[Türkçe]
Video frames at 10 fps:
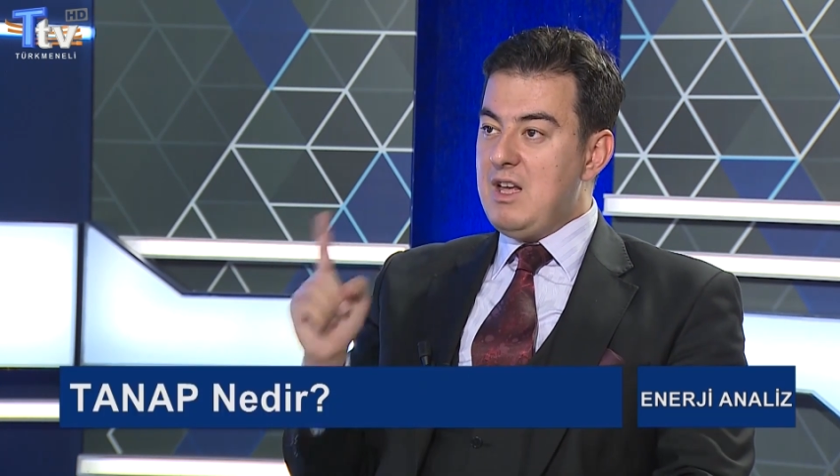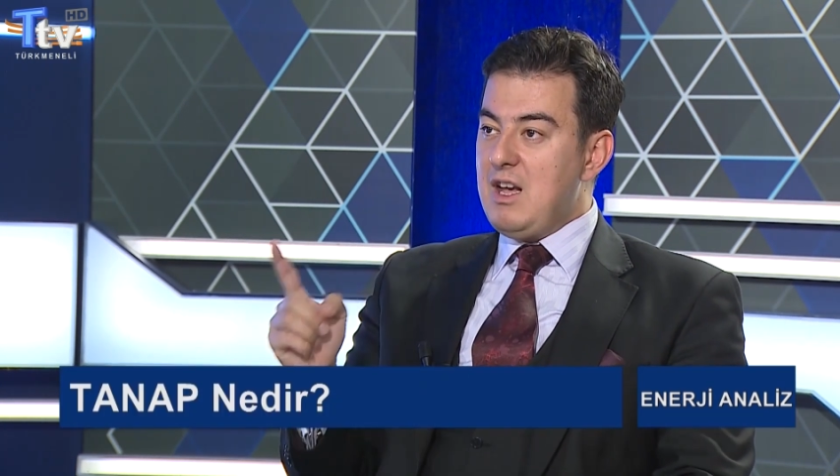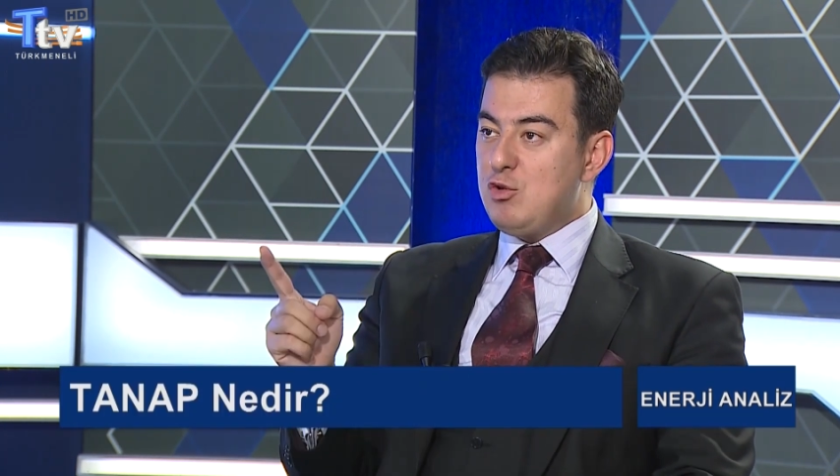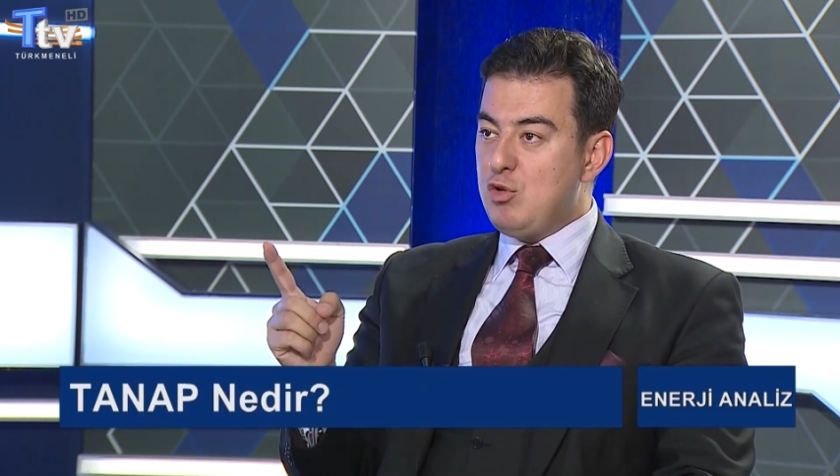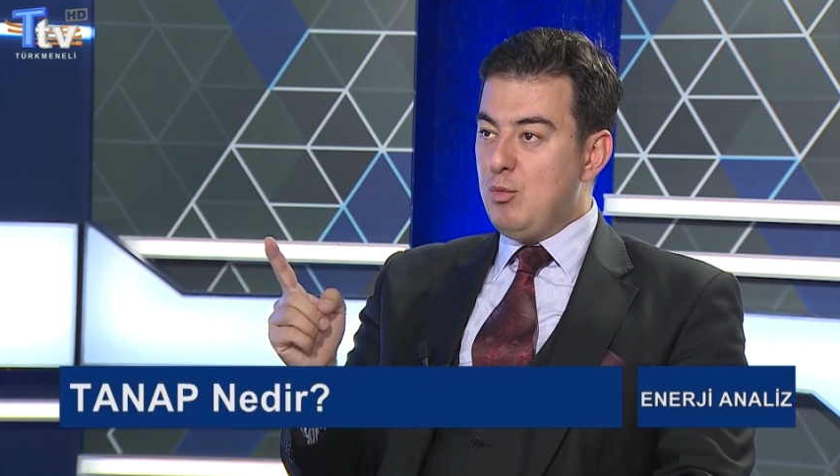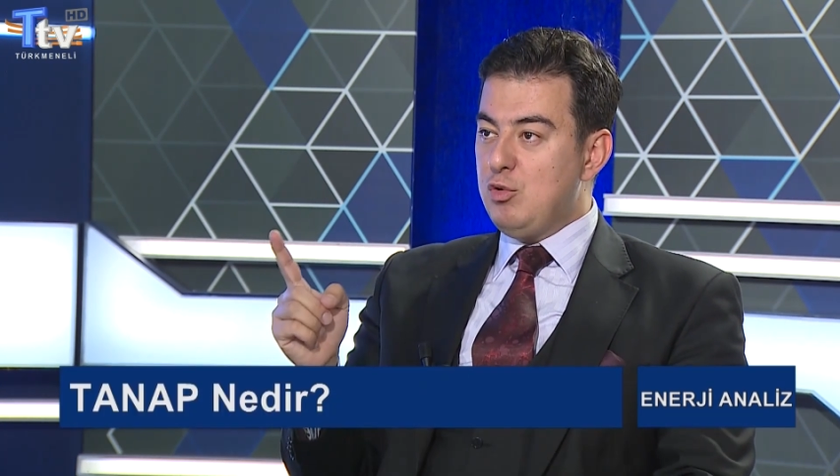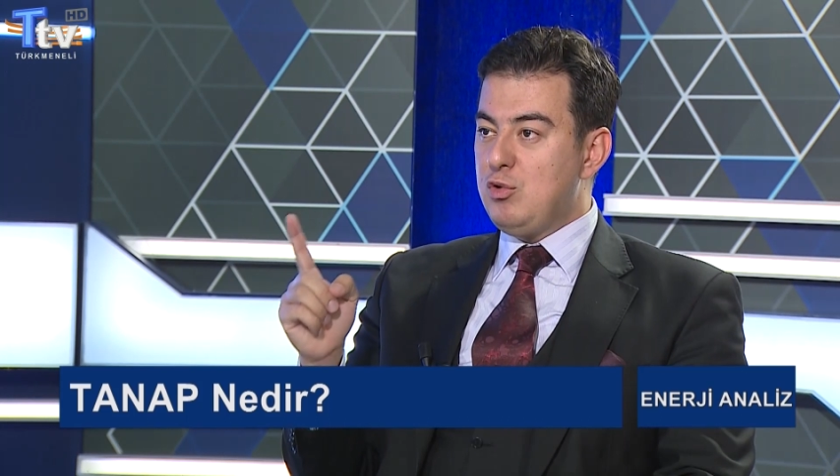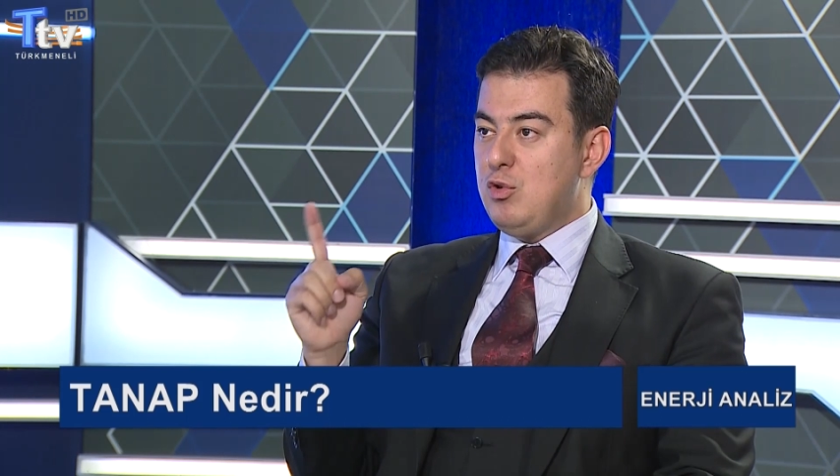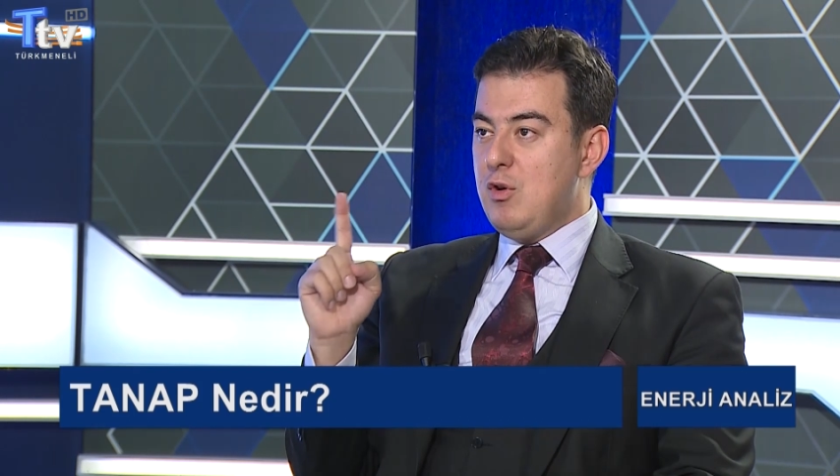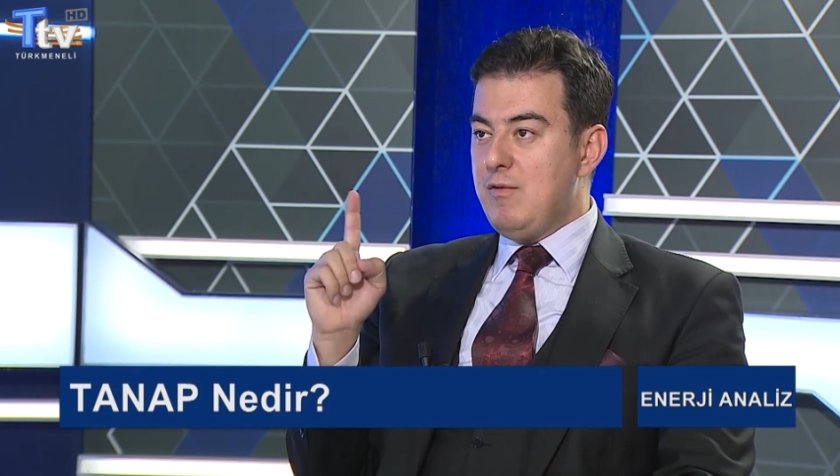tek
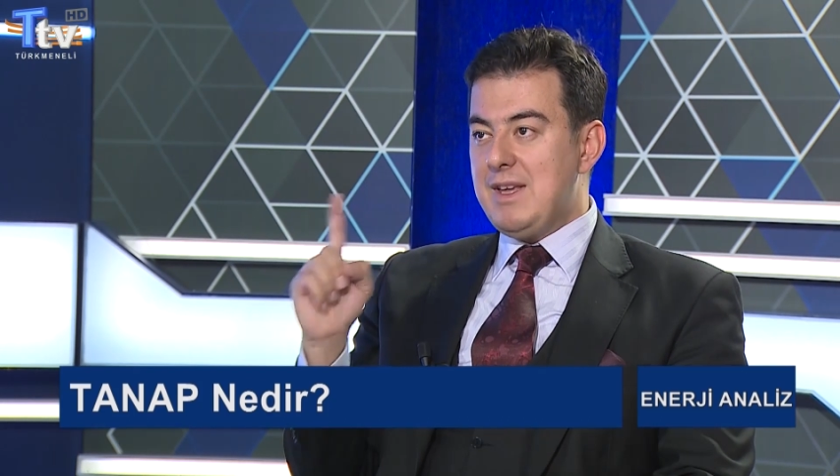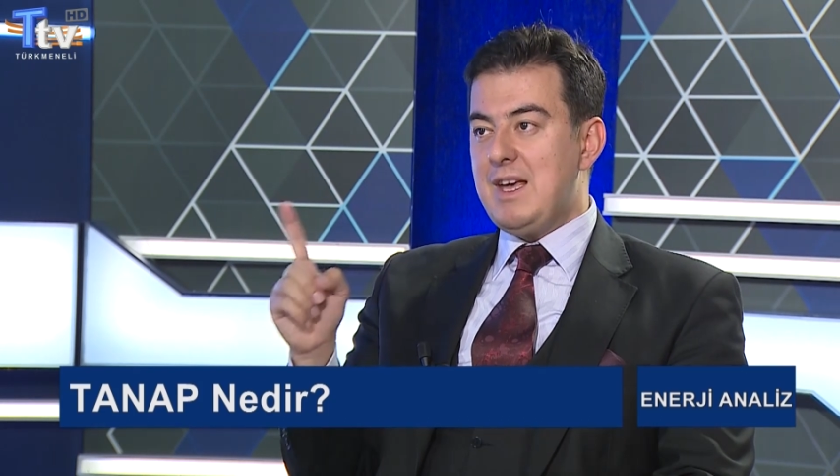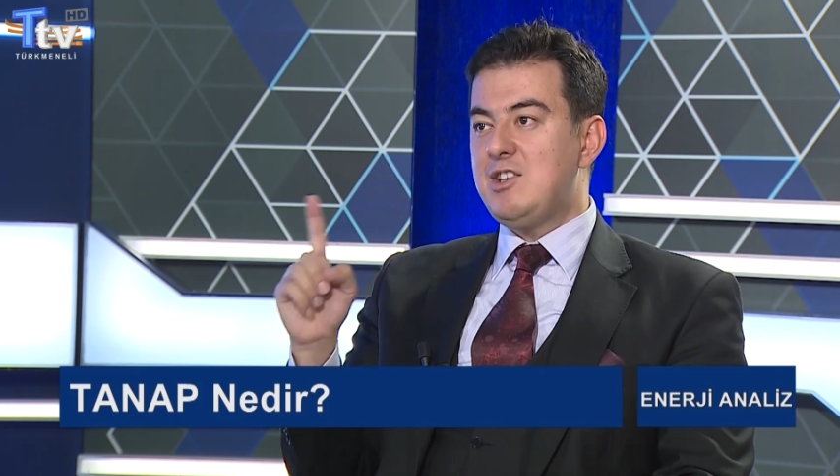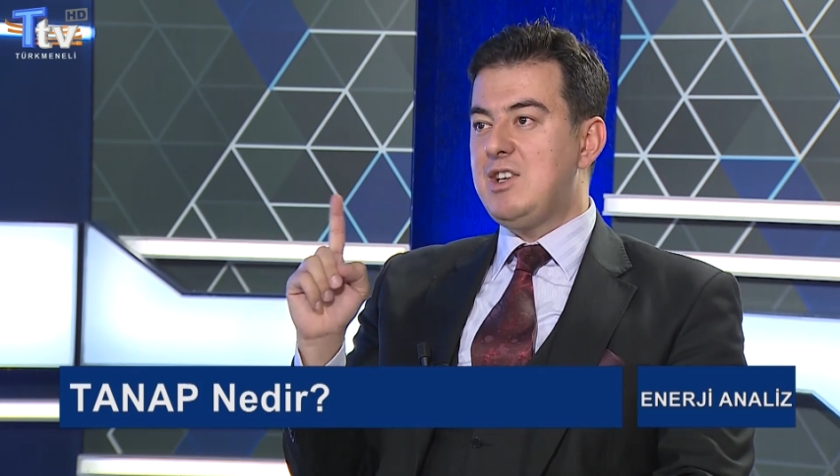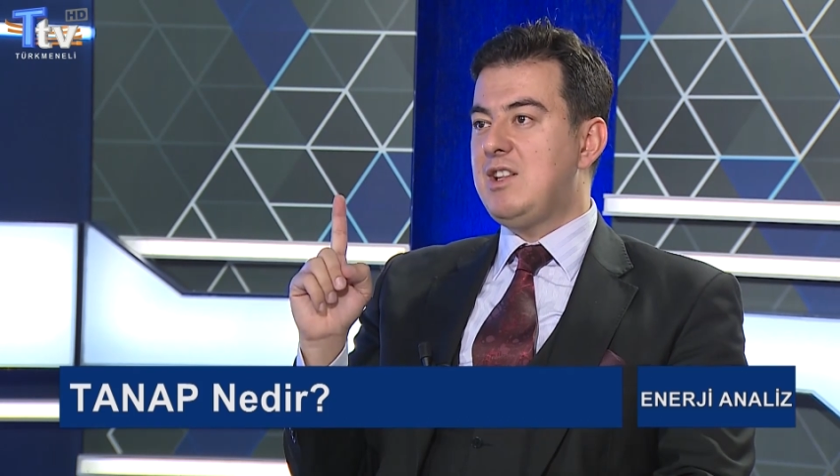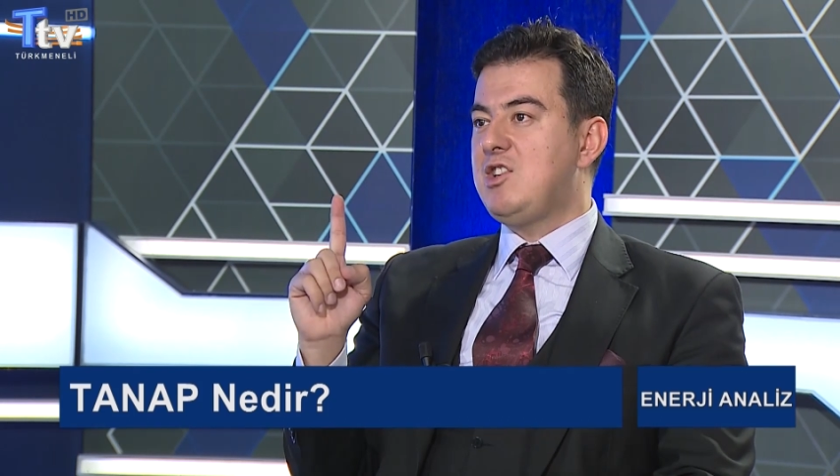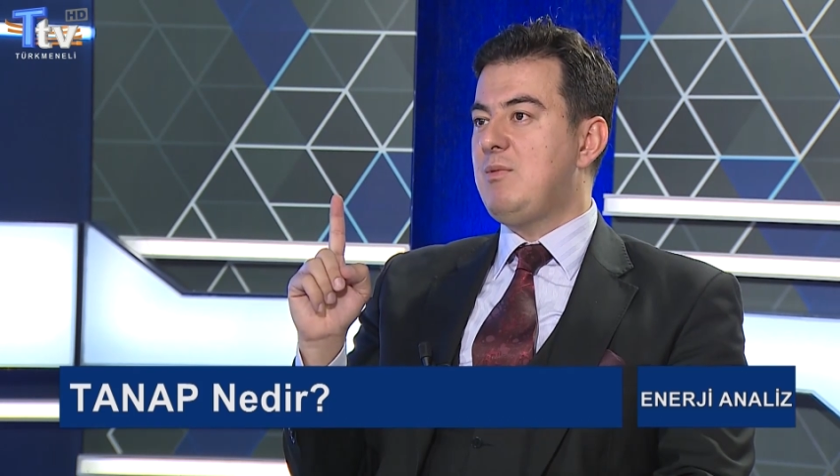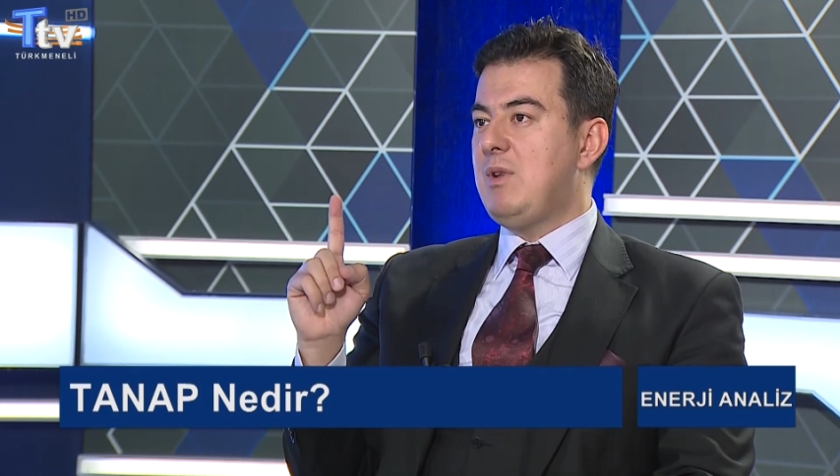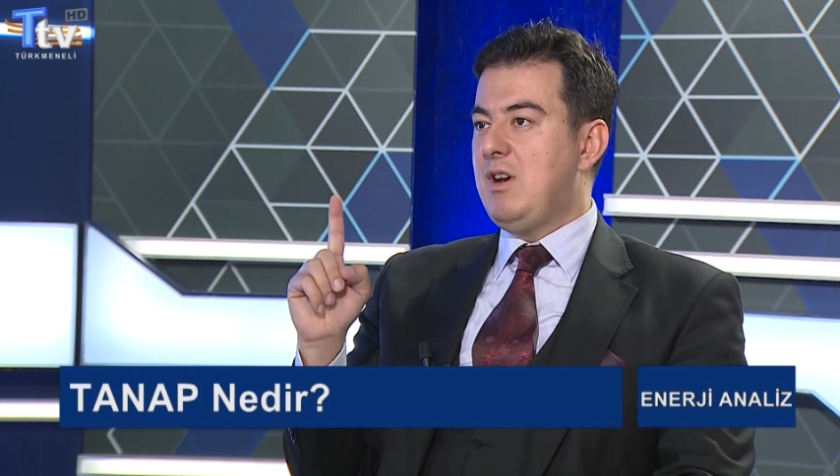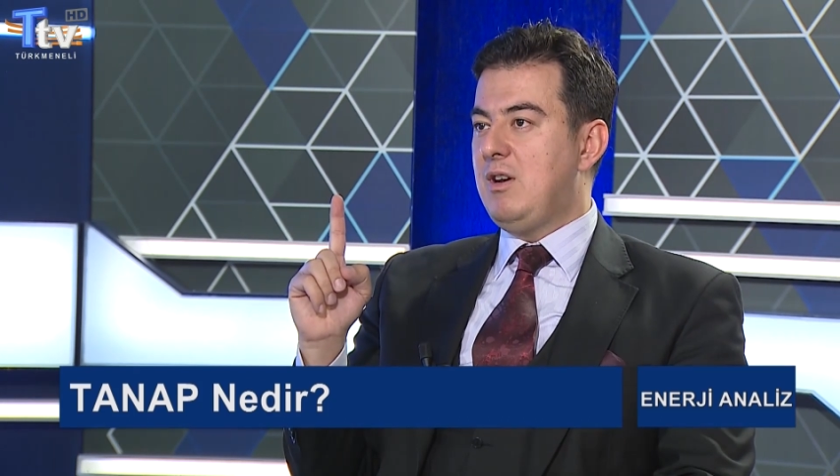somut ve
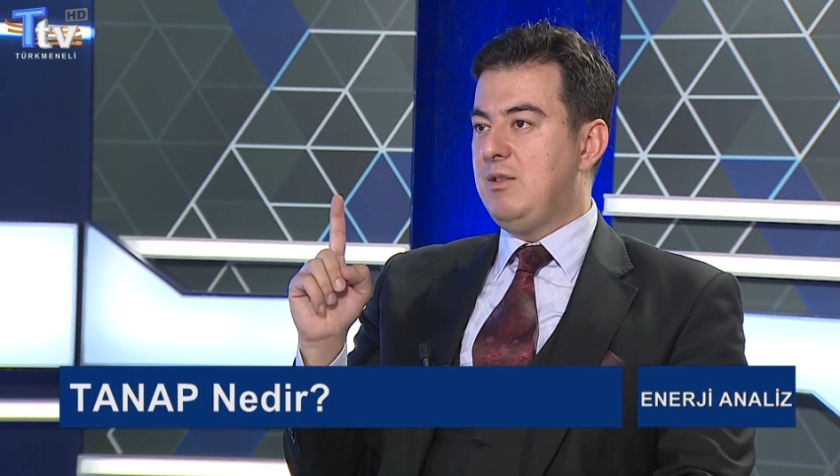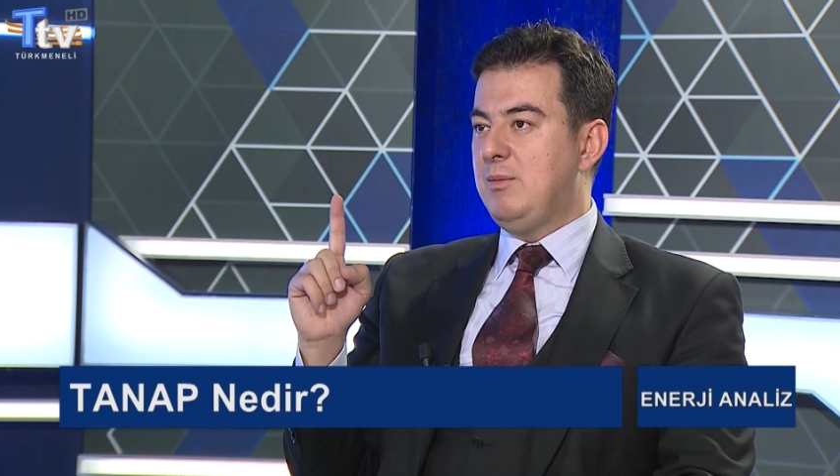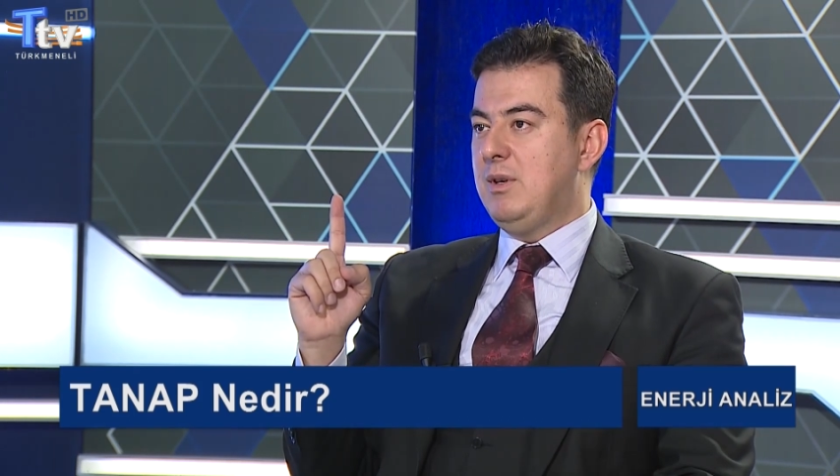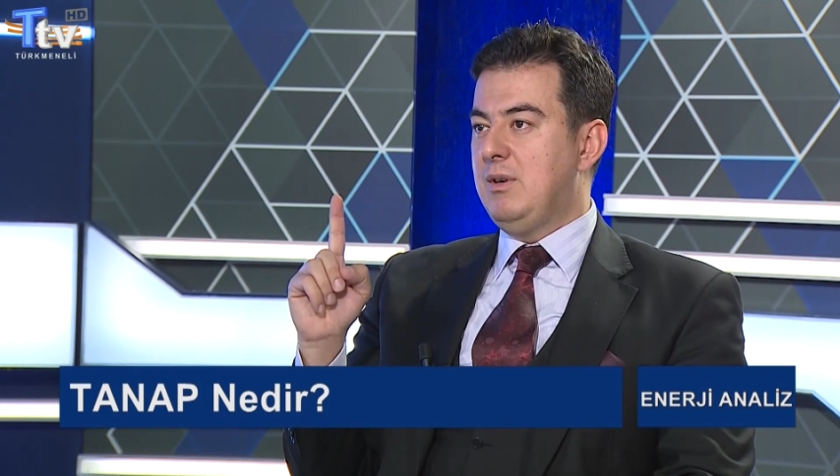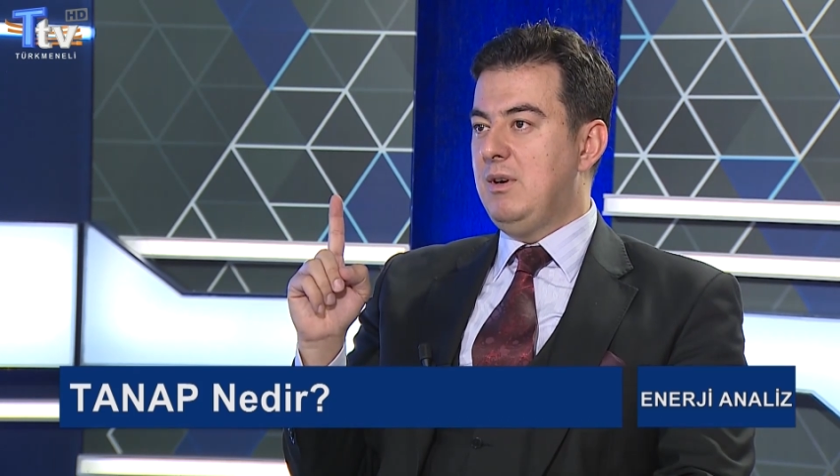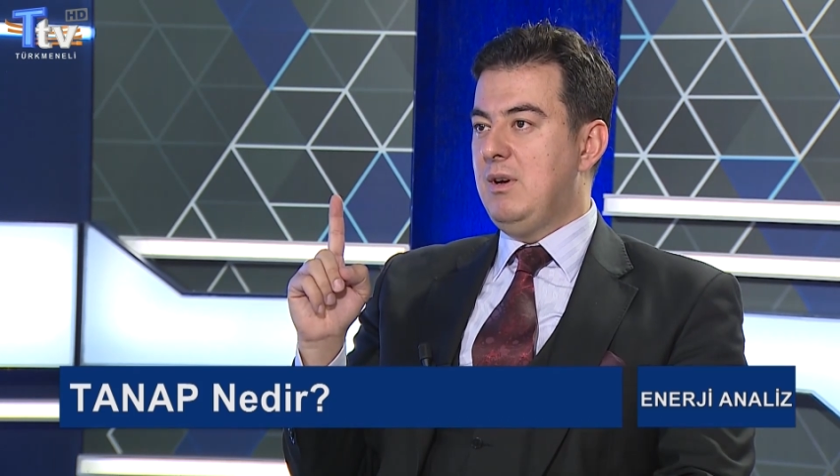gerçekleşebilen adımı.